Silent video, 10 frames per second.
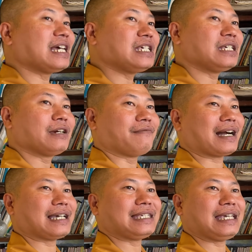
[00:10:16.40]
ni, và
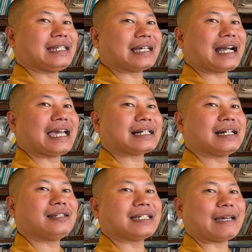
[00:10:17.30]
cái giấy này khai
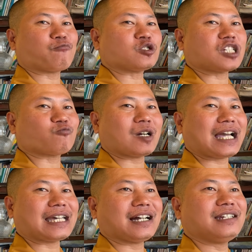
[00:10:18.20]
khế là nhập quốc tịch và
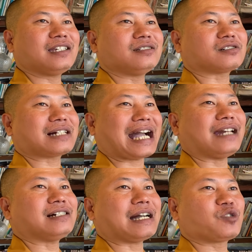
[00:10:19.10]
khai khế đi được cả
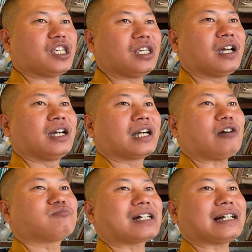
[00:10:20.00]
nước Campuchia,
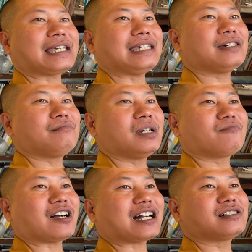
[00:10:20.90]
không cần giấy chứng minh
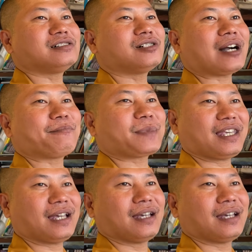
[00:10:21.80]
và căn cước của Campuchia.